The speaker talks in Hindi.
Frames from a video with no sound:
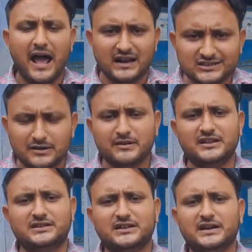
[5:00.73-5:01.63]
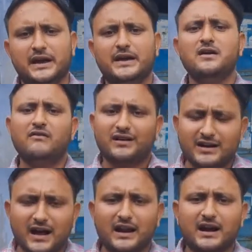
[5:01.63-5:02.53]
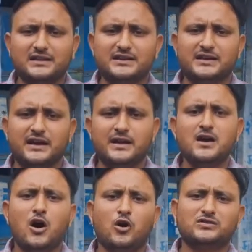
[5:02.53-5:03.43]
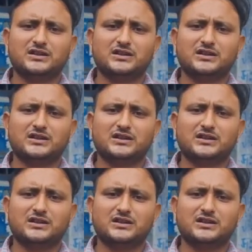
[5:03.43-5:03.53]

एक्शन में दिखती हैं फटकार लगाती हैं और